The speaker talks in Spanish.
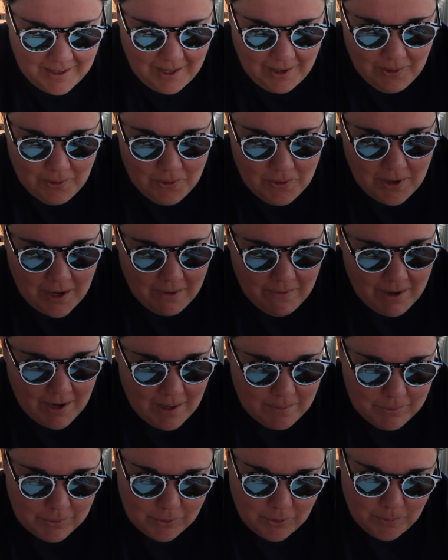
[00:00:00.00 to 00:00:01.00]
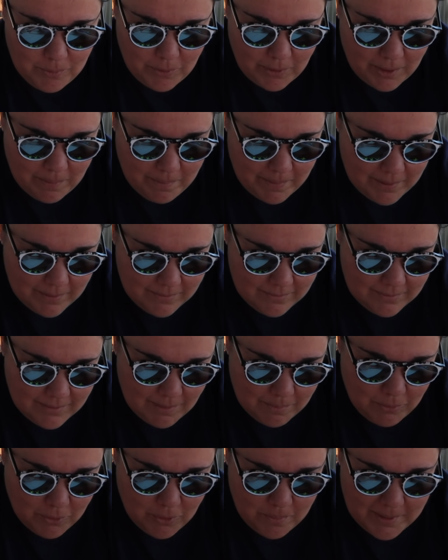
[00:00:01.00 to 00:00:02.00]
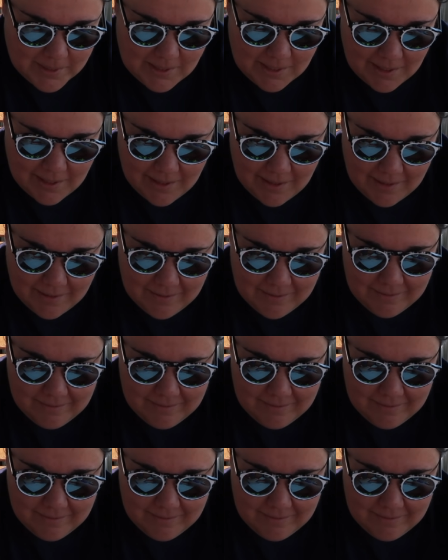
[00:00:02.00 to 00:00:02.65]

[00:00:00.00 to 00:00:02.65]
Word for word: que luego cabrá pues como quepa, tampoco pasa nada.